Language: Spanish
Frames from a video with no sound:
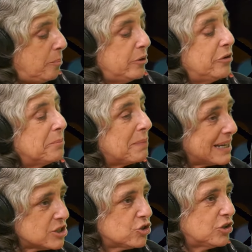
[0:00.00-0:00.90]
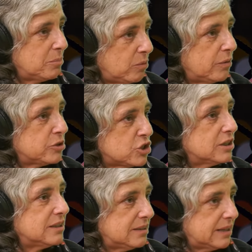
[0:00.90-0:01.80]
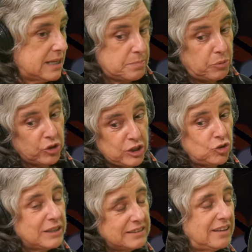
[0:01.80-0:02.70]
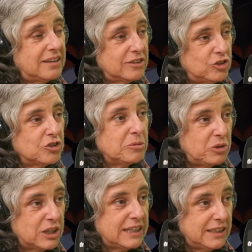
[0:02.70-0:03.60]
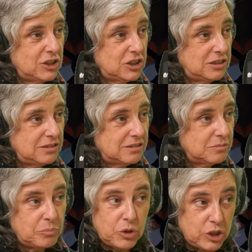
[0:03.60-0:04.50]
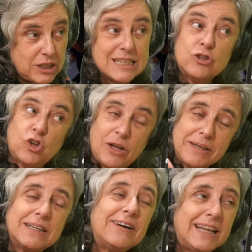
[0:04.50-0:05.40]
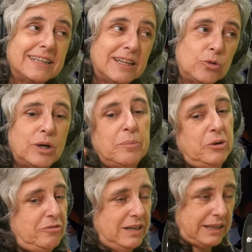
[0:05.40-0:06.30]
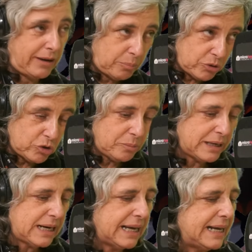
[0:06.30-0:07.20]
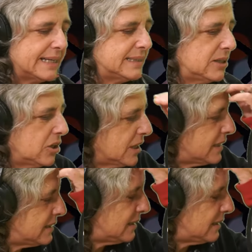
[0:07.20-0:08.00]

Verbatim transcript: pero en mayo de 1983, poquito antes del retorno democrático, mm. todavía estaba la dictadura, pero faltaba poco para las elecciones,